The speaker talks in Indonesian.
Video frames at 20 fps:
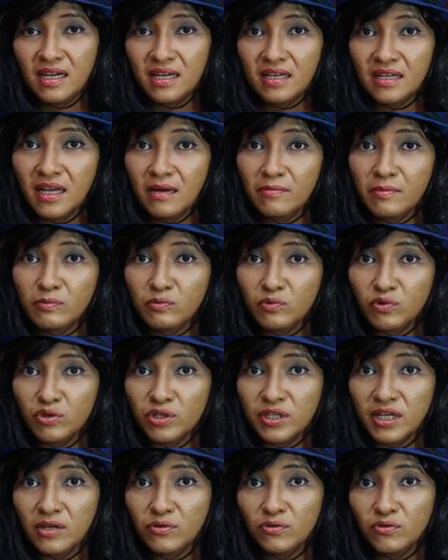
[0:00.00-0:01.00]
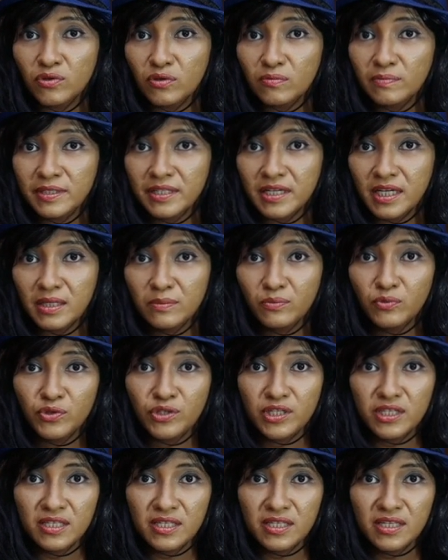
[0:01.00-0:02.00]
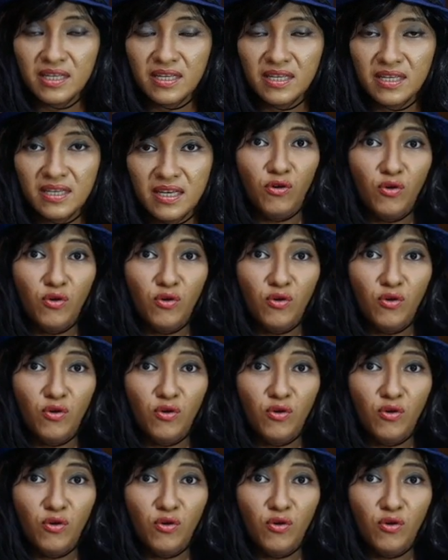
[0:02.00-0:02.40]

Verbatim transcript: dan ia memutuskan untuk menjadi musisi.